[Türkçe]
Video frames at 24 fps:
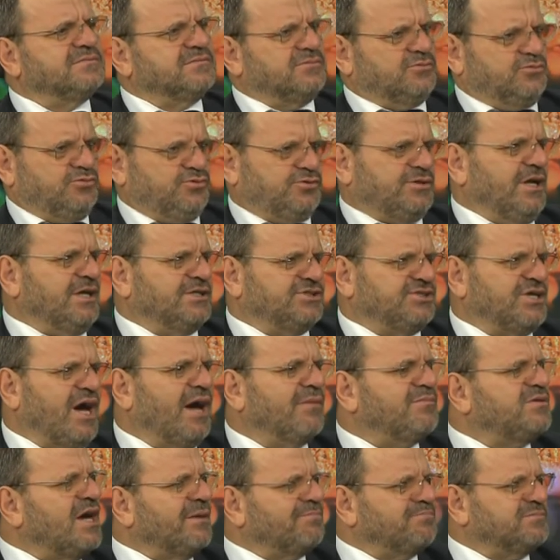Güzel
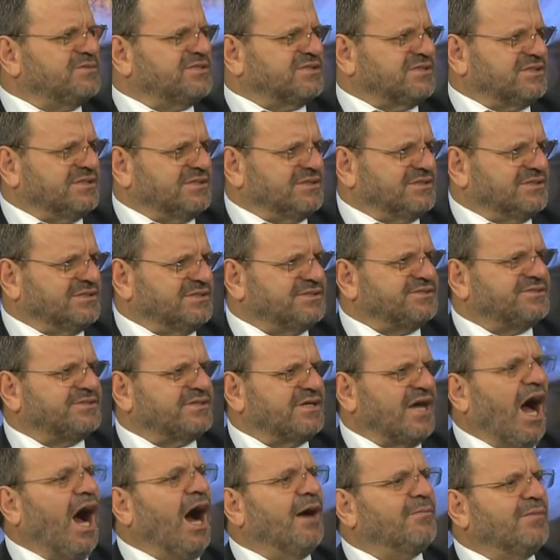cami yapmışsınızdır
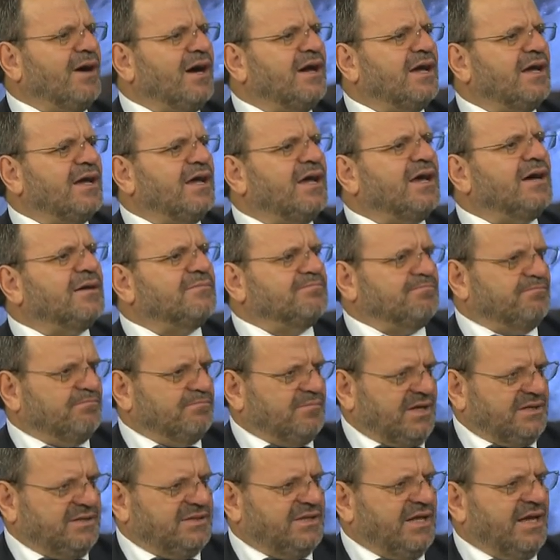ama
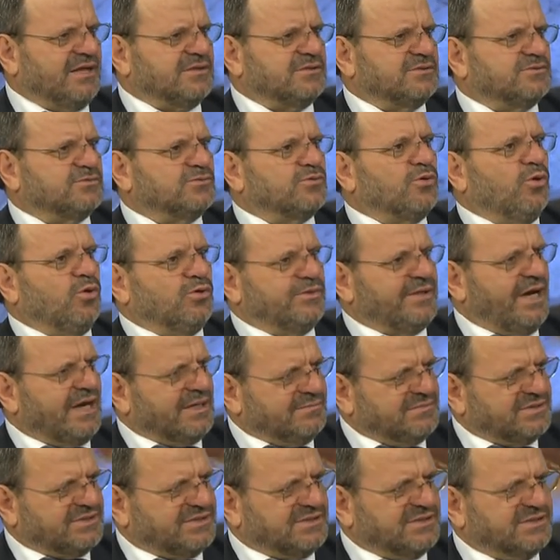madden
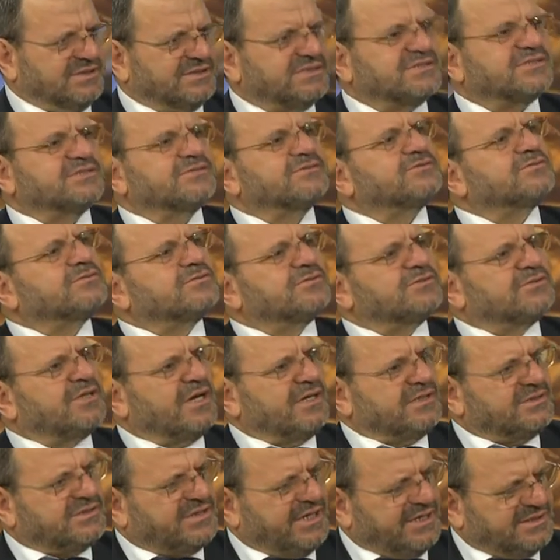onarmışsınız
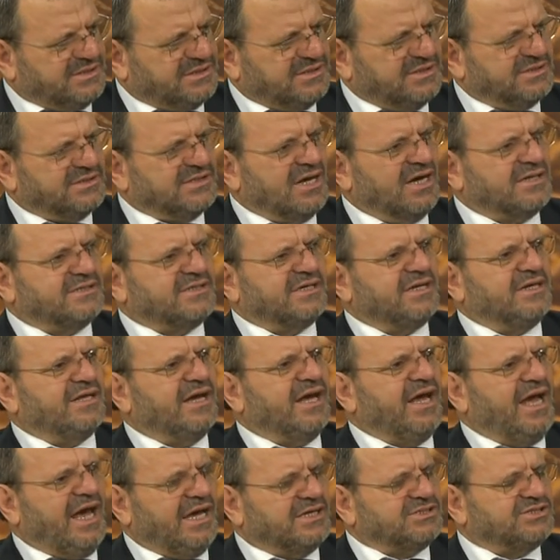e, tezyinatıyla
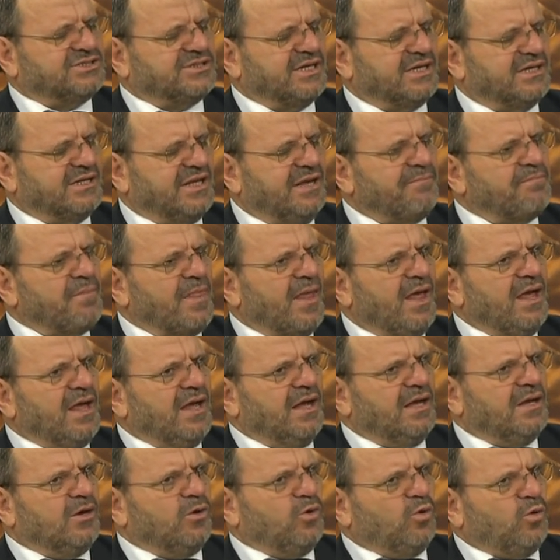her şeyle.
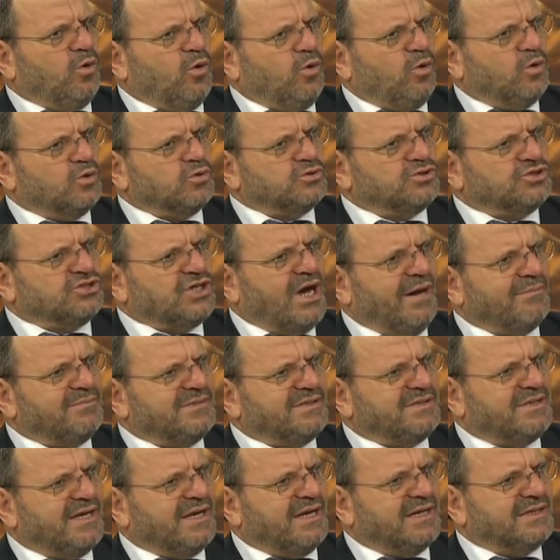O
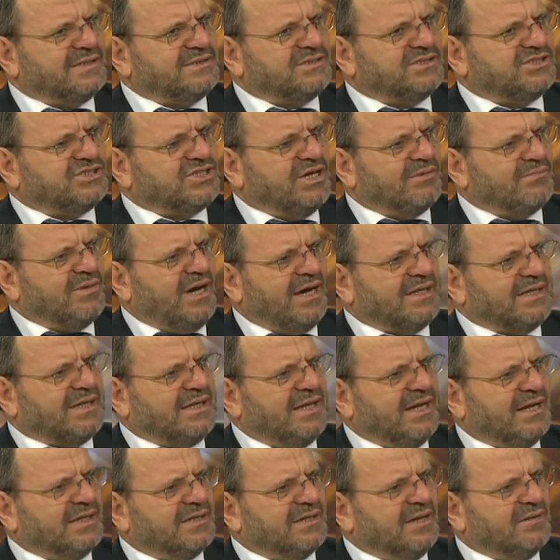camide
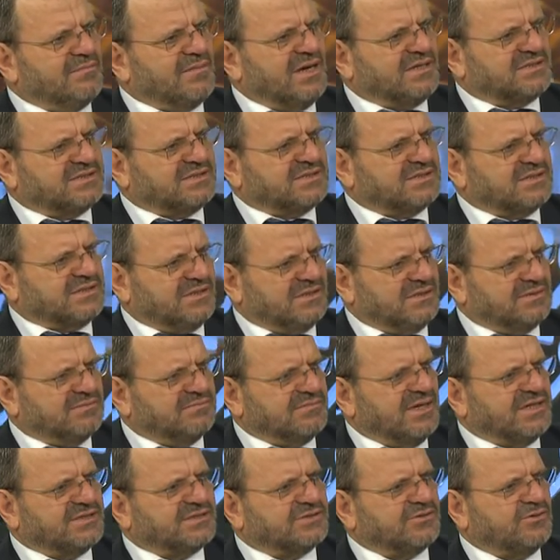cemaatle namaz
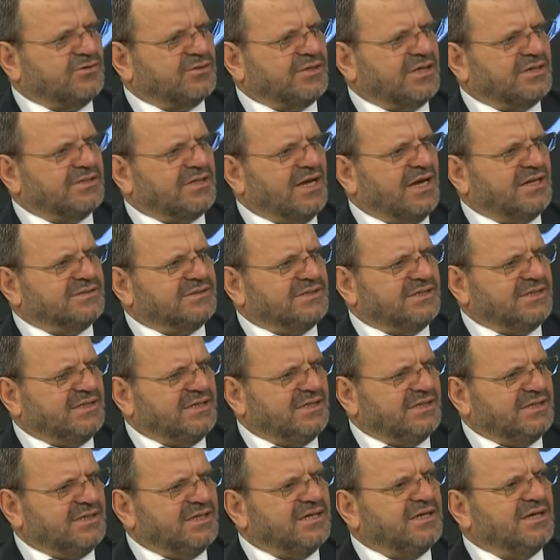kılınmaz. Orada
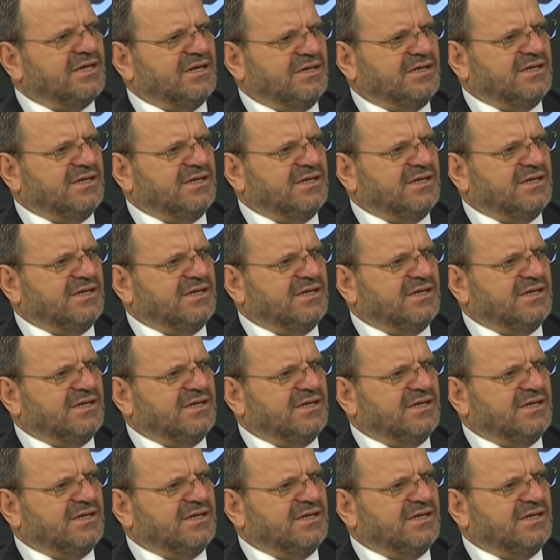dini